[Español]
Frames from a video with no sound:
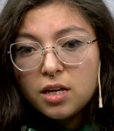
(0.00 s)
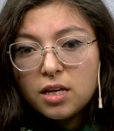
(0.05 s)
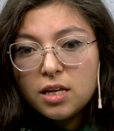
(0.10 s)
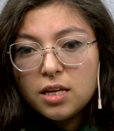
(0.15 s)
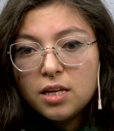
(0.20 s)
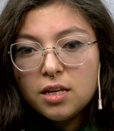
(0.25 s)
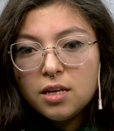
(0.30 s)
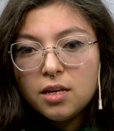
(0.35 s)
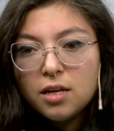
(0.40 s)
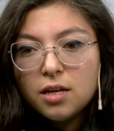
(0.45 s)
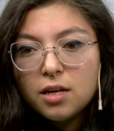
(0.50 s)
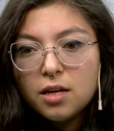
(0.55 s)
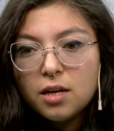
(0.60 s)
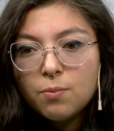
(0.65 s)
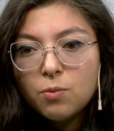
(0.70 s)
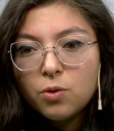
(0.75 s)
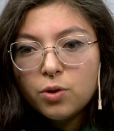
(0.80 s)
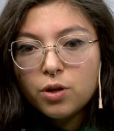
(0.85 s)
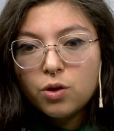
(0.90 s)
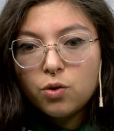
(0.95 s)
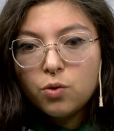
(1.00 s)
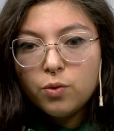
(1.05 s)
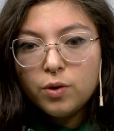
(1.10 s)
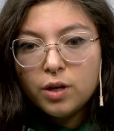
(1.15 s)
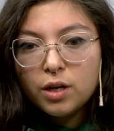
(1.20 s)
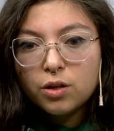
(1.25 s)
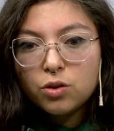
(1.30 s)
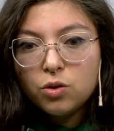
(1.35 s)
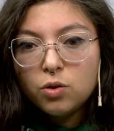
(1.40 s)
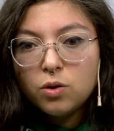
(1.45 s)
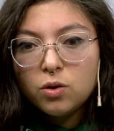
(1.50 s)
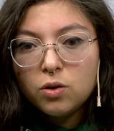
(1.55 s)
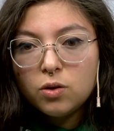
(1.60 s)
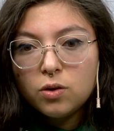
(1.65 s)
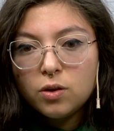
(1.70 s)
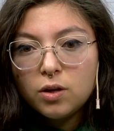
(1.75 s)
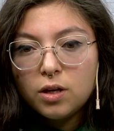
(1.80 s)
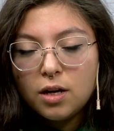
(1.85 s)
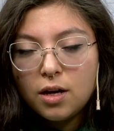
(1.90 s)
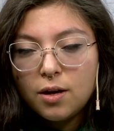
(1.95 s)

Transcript: y hemos descubierto